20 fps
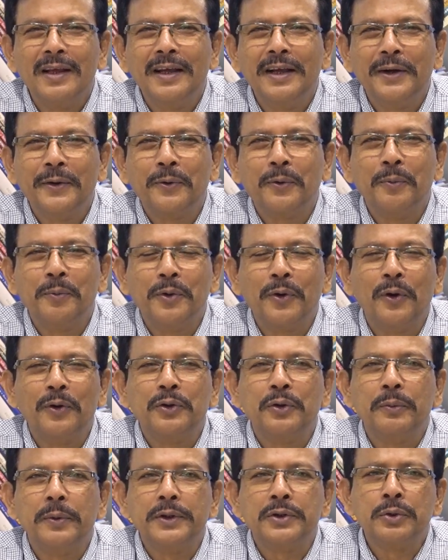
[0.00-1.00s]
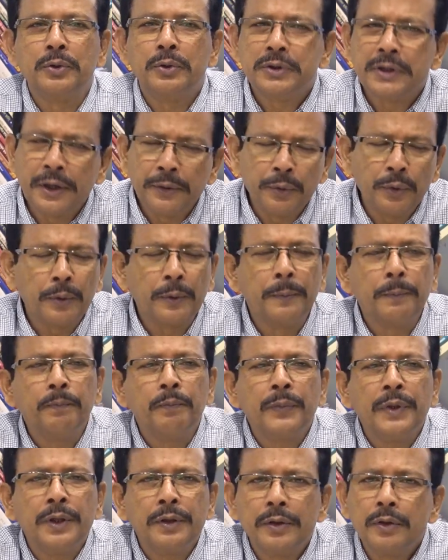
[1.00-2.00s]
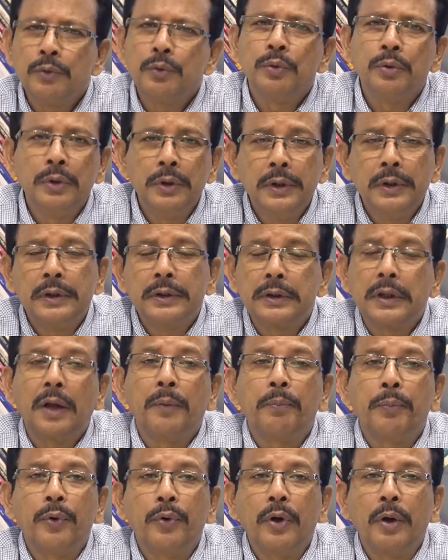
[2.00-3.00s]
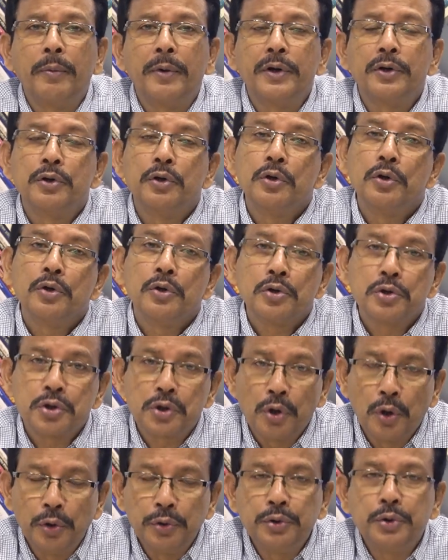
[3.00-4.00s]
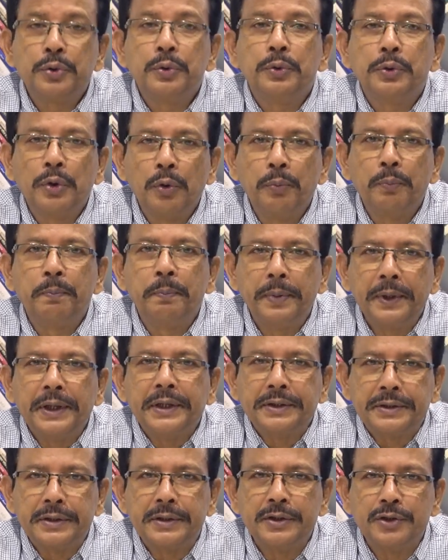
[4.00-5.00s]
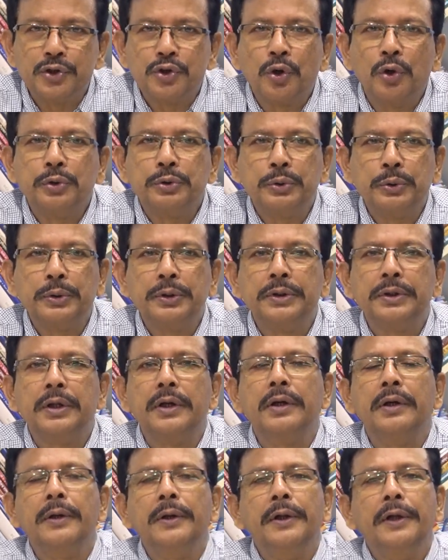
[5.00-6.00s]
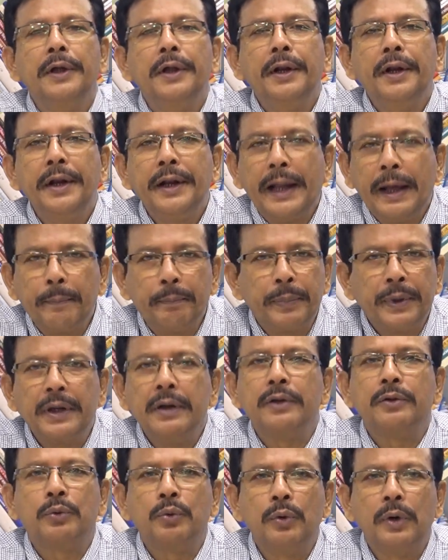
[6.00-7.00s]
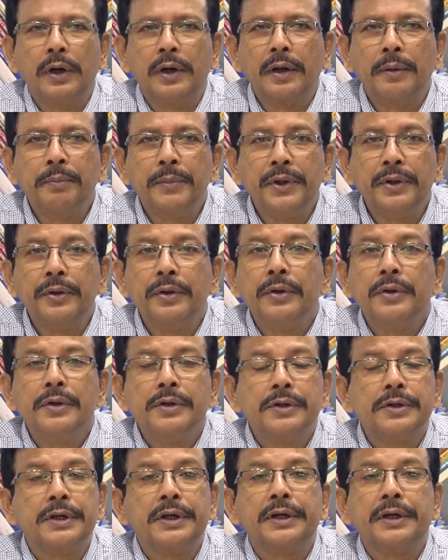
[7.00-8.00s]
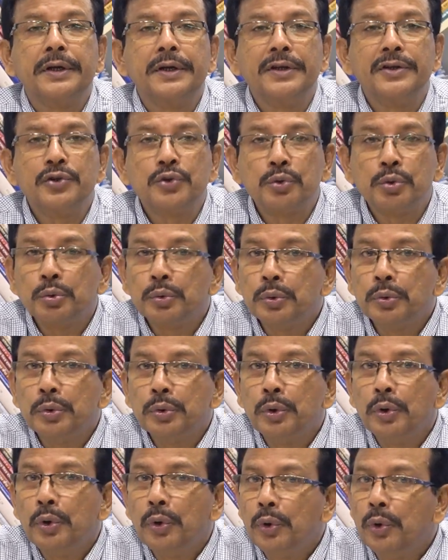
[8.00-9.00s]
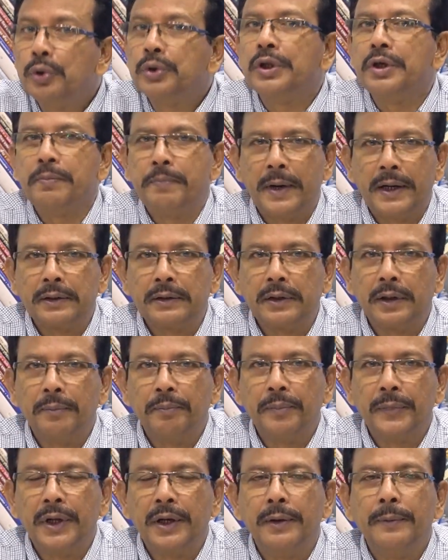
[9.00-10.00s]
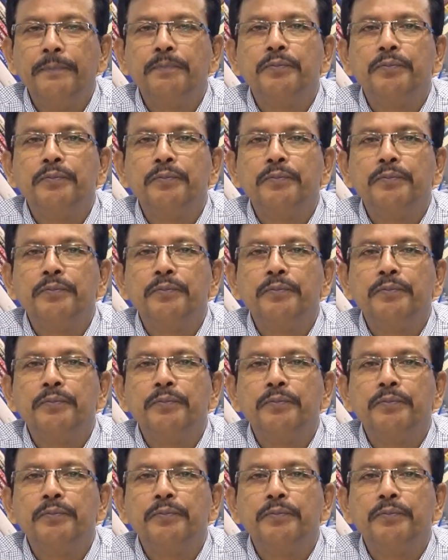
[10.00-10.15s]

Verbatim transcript: এরকমই হয়তো বা চলো যাই হোক কিন্তু তারপরেও আবার সহযোগিতাও পেয়েছি সহযোগিতা না পেলে তো আর আমি সেখানে স্তুত হতেই পারতাম না